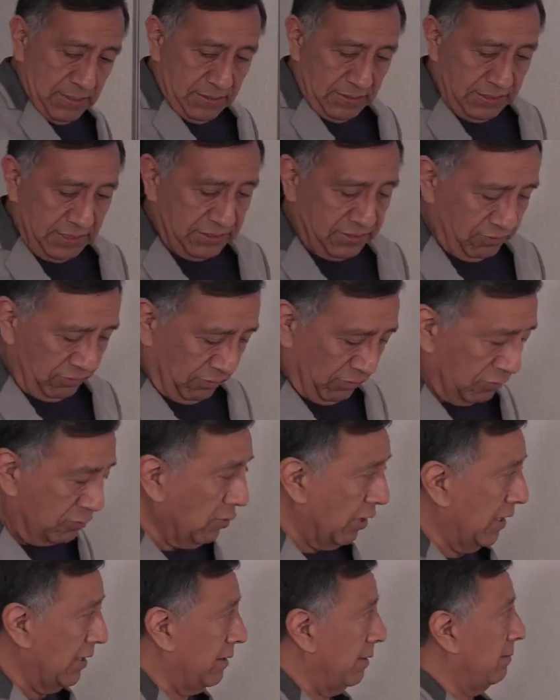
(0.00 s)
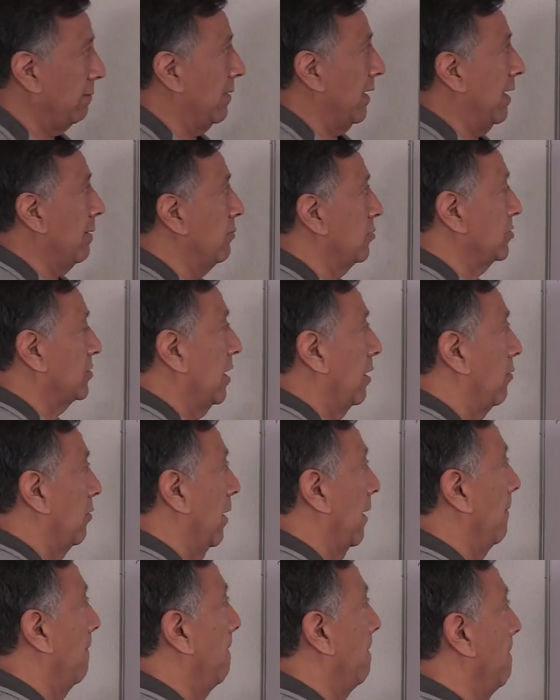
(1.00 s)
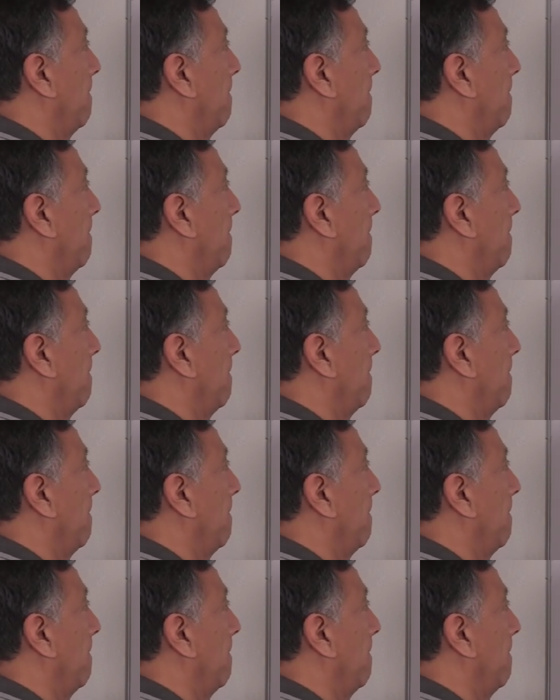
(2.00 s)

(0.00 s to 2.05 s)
dicho lo cual, veamos ahora.